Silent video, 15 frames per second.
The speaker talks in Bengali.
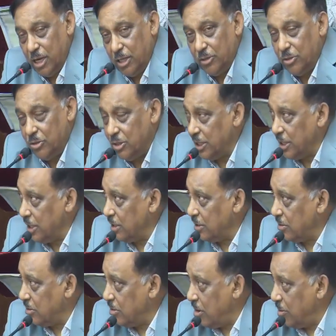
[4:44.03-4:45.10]
আন্তর্জাতিক
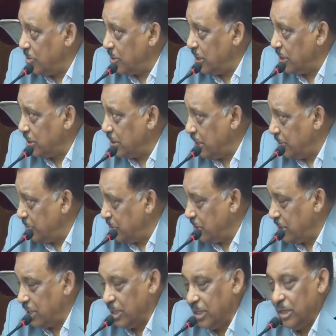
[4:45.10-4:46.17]
অপরাধ
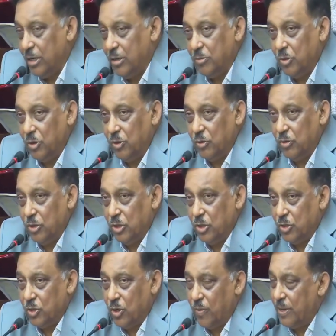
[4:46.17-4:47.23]
ট্রাইব্যুনাল বলুন
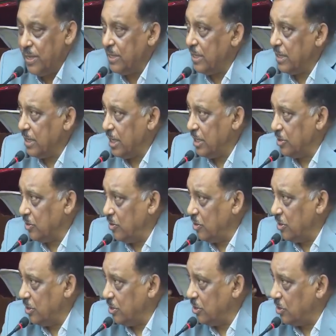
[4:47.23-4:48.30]
সবাই তার কাজগুলো
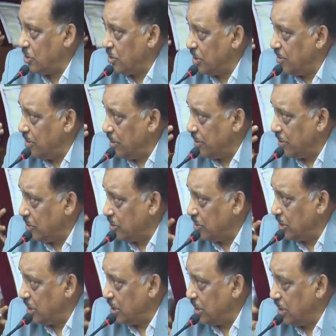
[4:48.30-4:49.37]
কিন্তু সঠিকভাবে
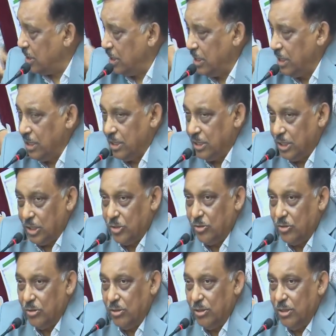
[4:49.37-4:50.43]
করছেন সেই
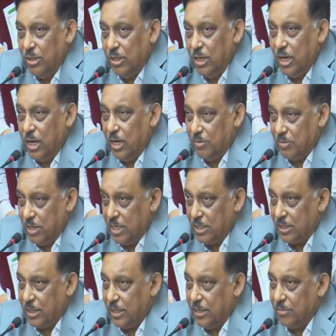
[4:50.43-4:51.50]
জন্যই আমরা
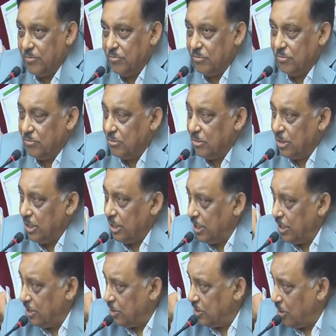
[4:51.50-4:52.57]
আজকে এই
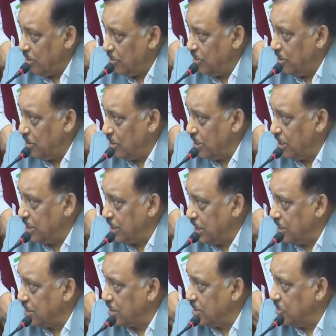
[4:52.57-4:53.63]
সব ধরনের
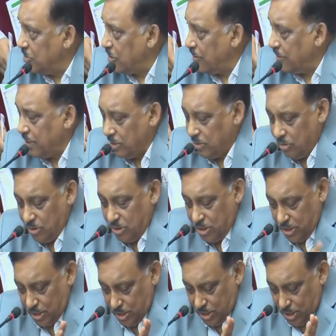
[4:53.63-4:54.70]
চ্যালেঞ্জকে মোকাবেলা করছি
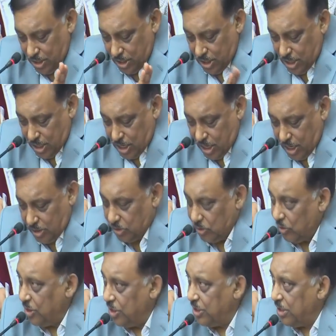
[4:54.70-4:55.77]
আর
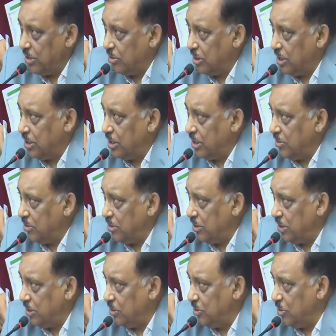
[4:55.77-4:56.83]
দুর্নীতির কথা যেটা
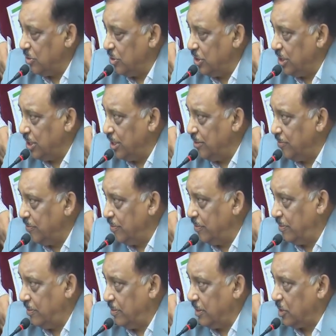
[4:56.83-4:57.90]
বলছেন দুর্নীতি
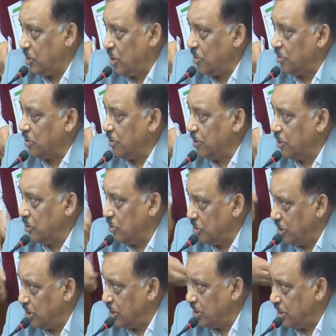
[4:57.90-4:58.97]
সবসময়
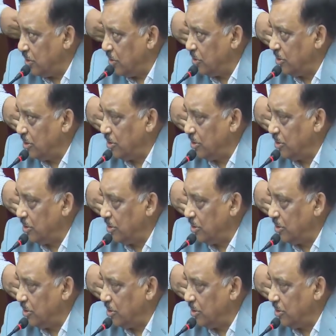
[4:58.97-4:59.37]
দুর্নীতি ছিল